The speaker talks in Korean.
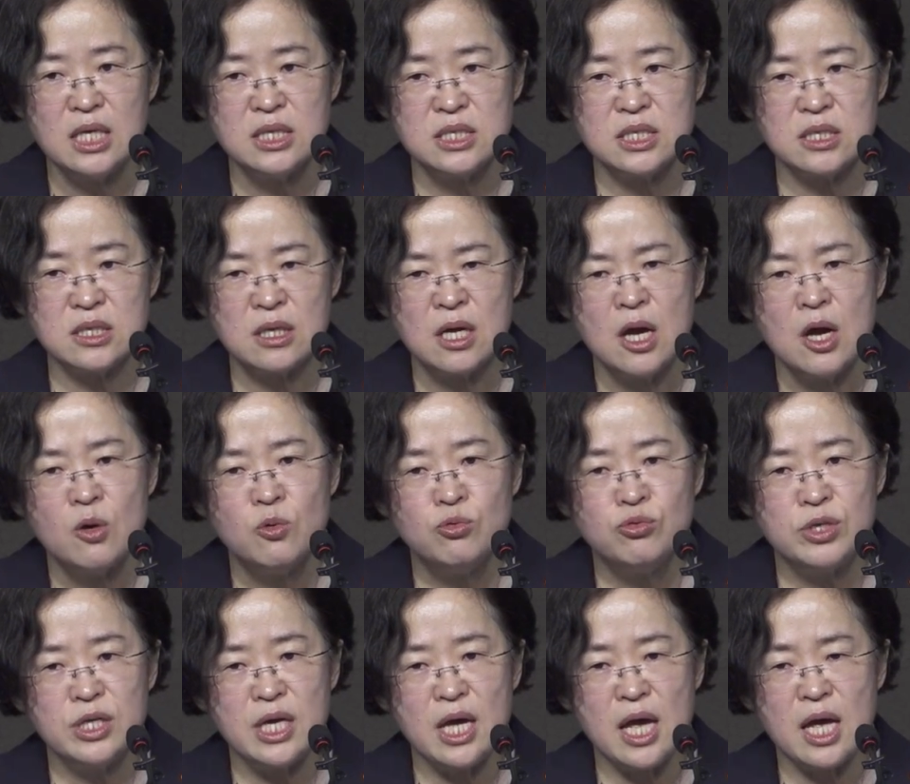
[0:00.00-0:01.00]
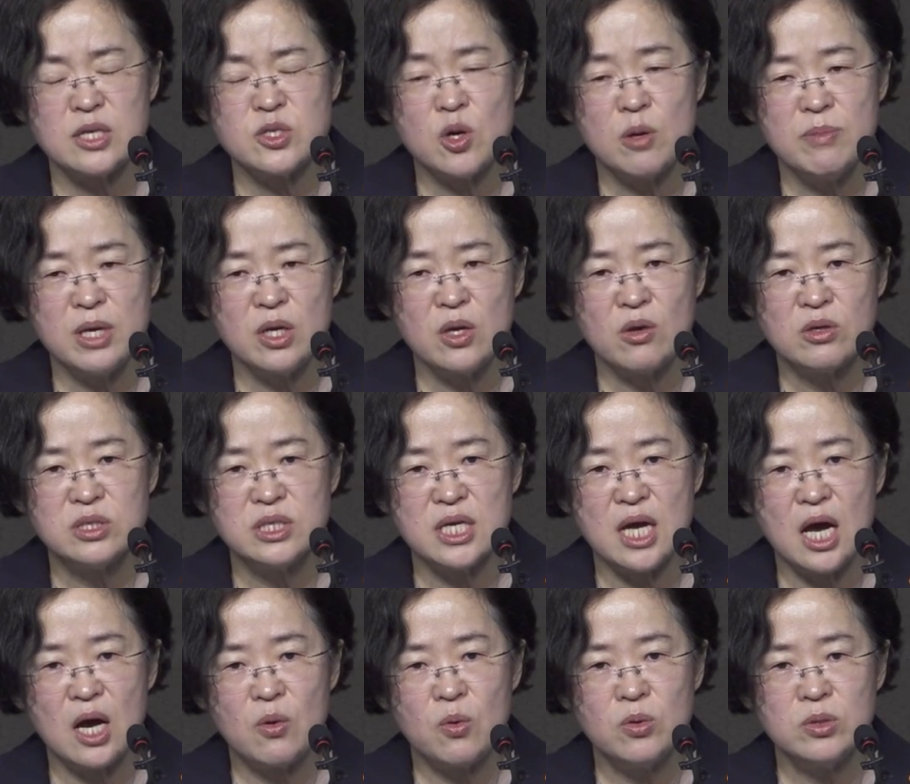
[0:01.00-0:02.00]
즉 우리의
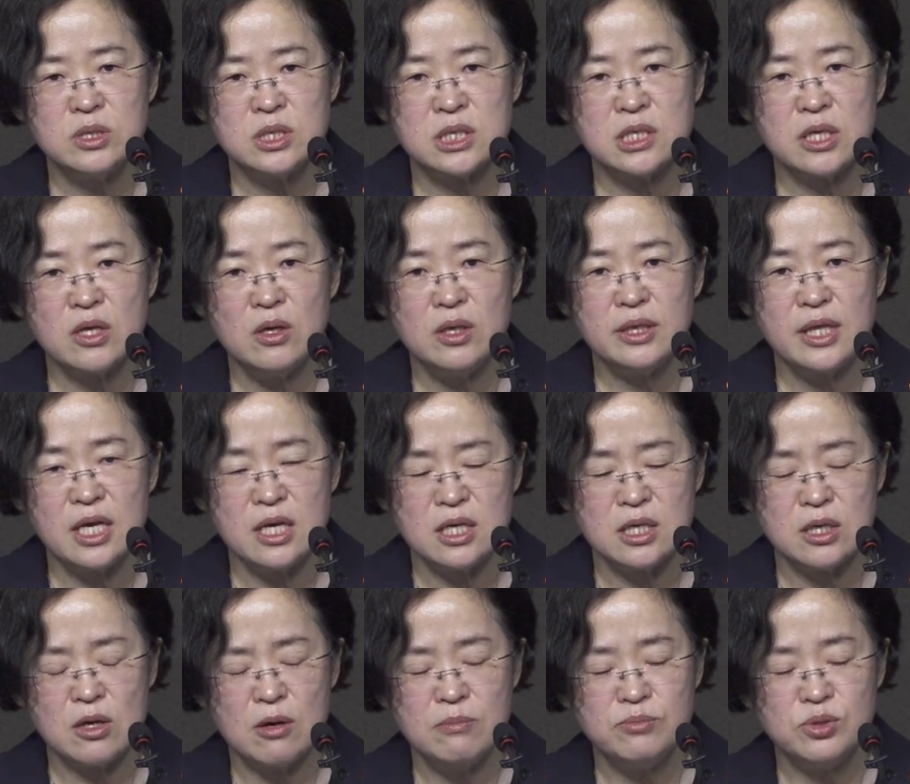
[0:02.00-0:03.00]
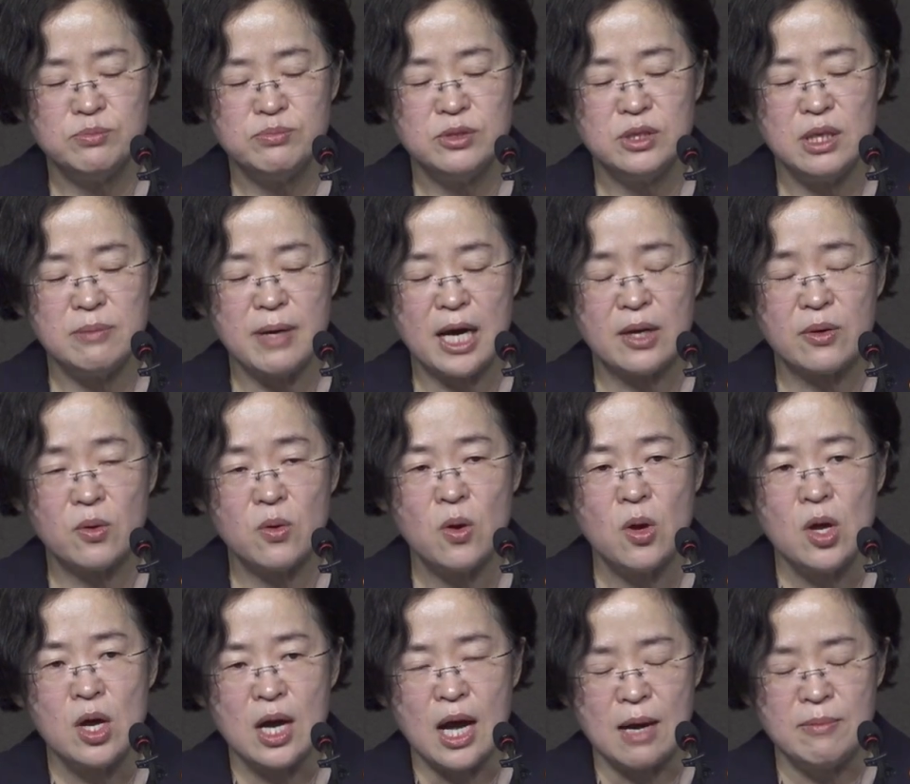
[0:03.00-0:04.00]
서민경제하고 직결되는 그런 부분이 바로
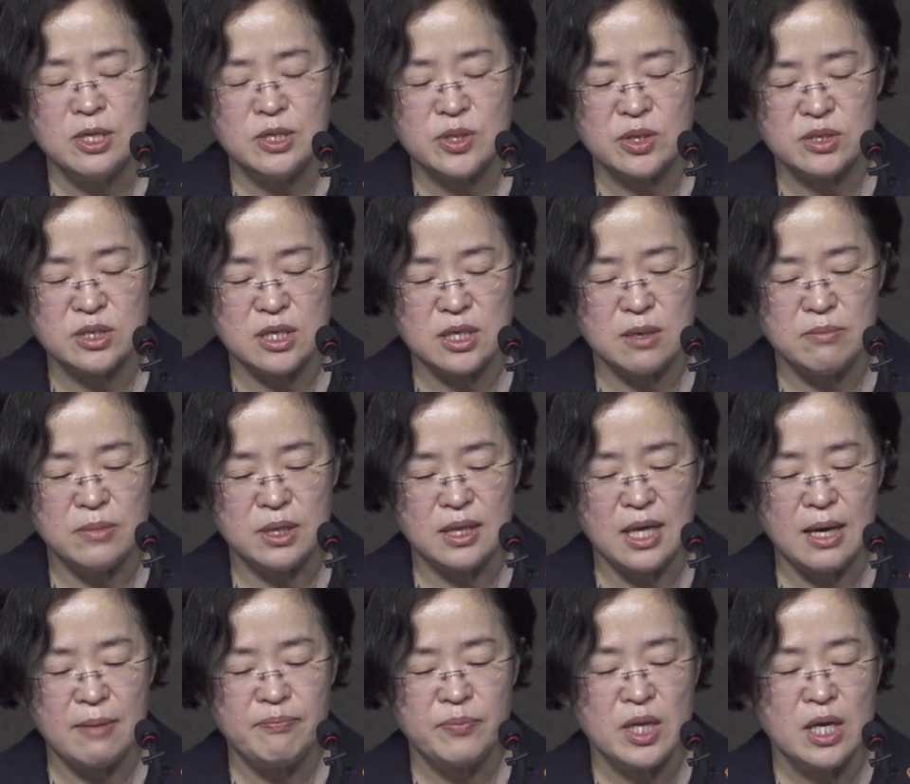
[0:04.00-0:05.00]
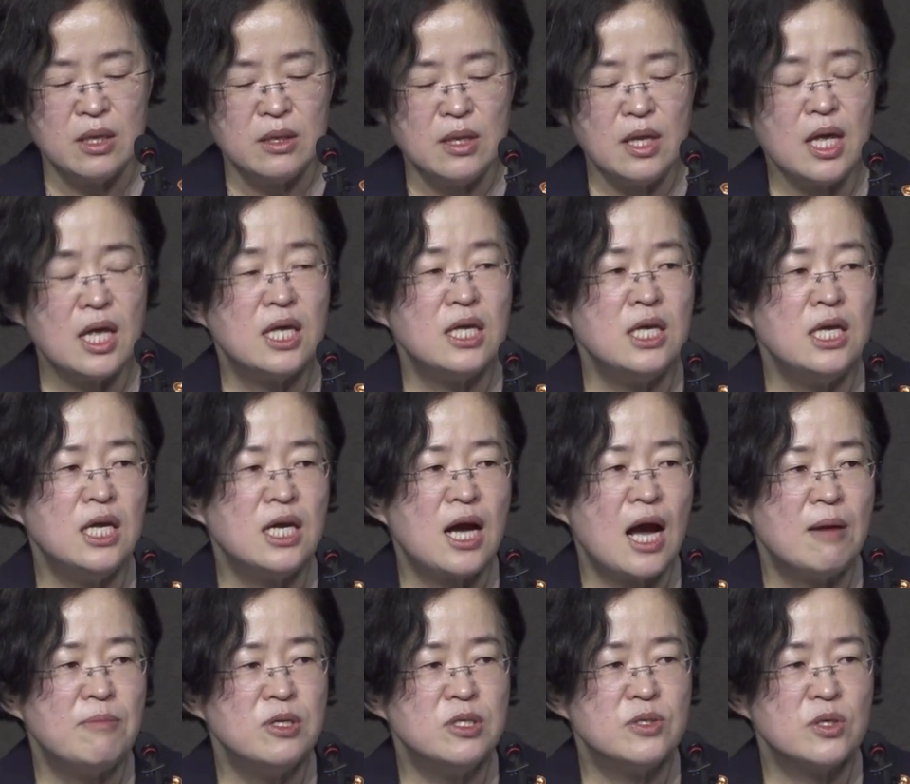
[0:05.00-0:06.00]
갑을 정책입니다 근데 이
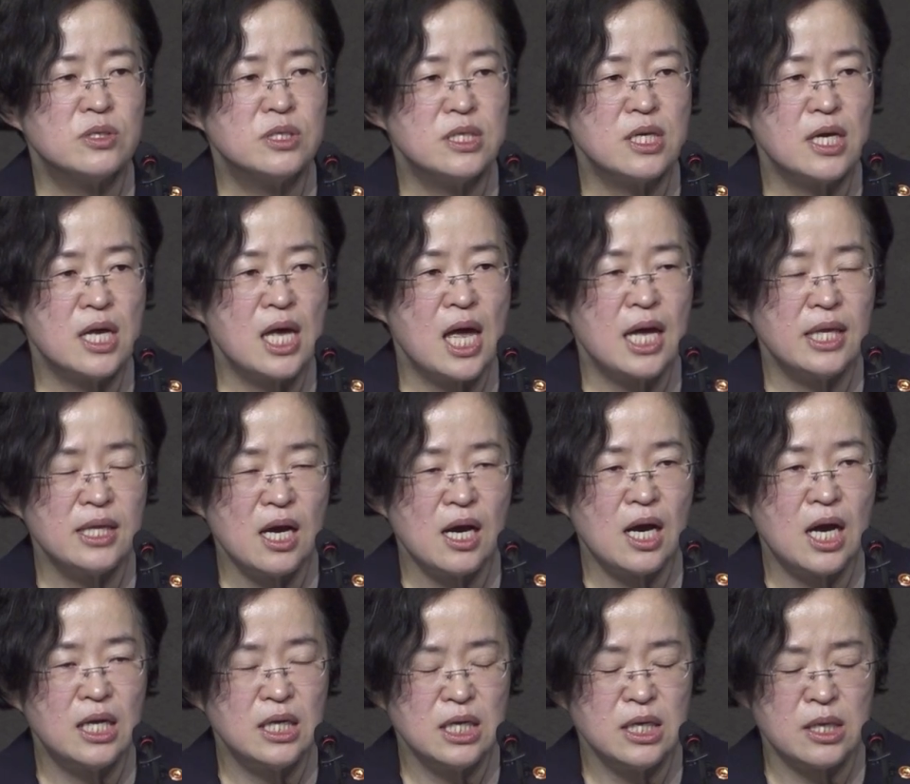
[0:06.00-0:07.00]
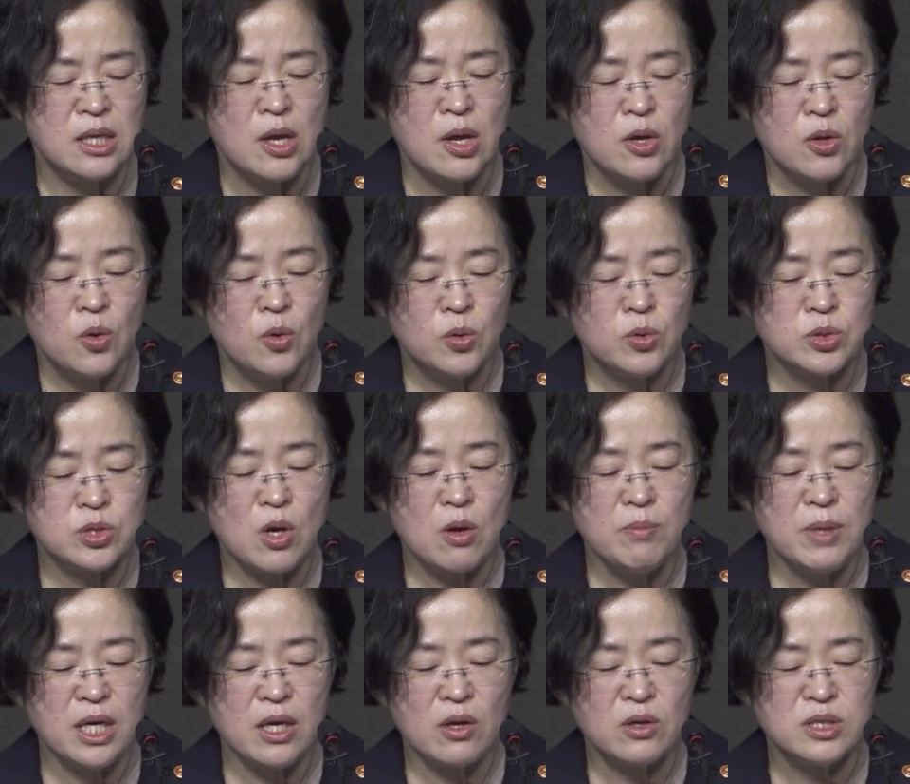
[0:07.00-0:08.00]
갑을 정책에 해당하는 요
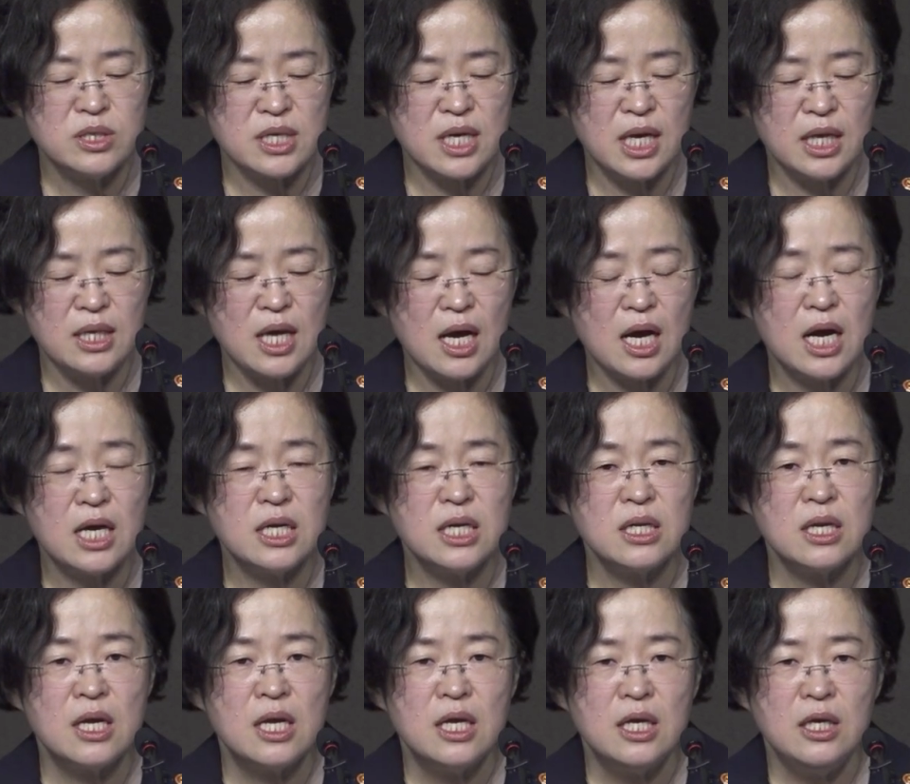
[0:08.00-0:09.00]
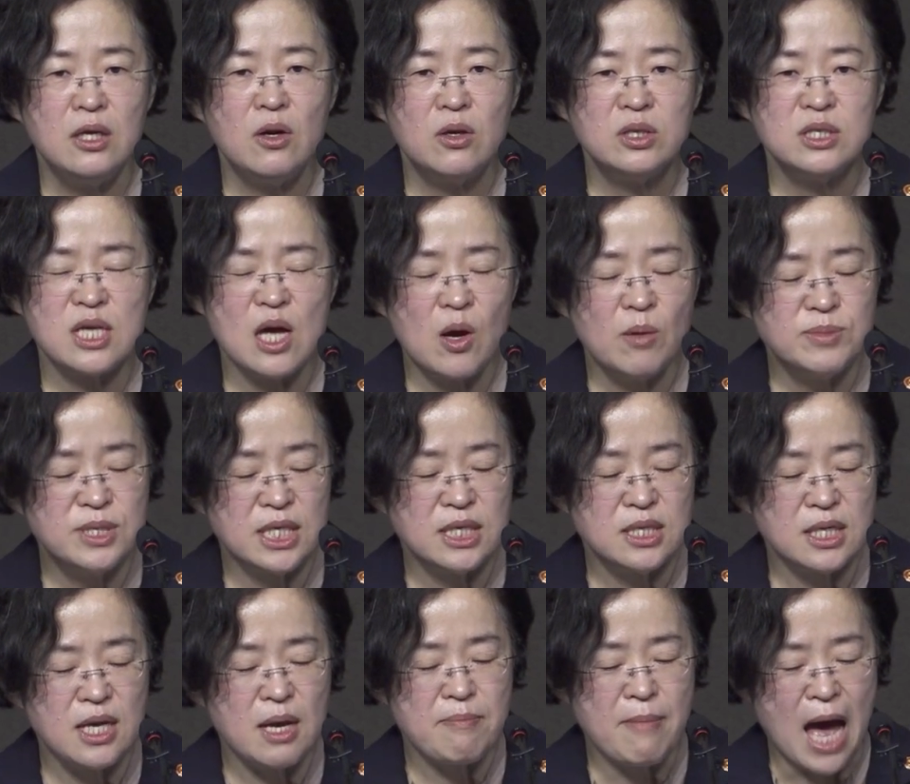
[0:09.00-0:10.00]
서민경제에 해당하는 이런
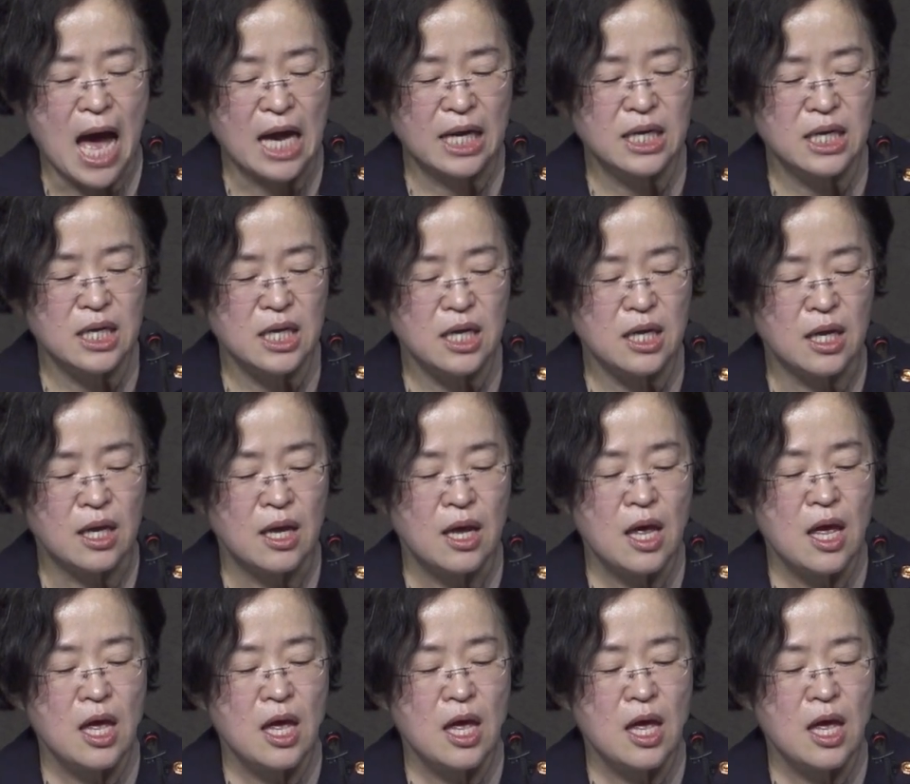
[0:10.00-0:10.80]
사업자들의 말이